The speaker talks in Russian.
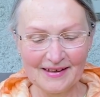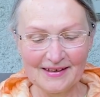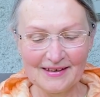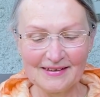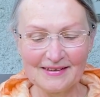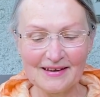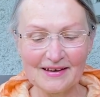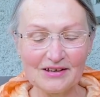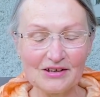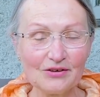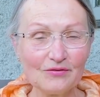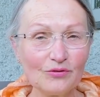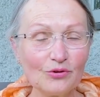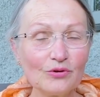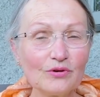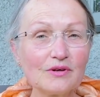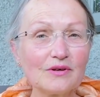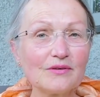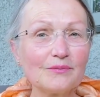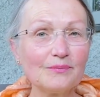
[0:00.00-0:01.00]
и так
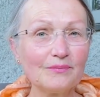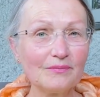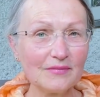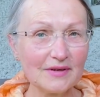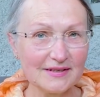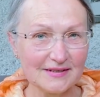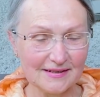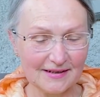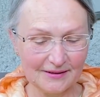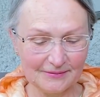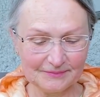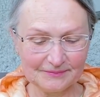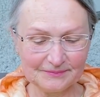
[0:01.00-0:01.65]
его мысли.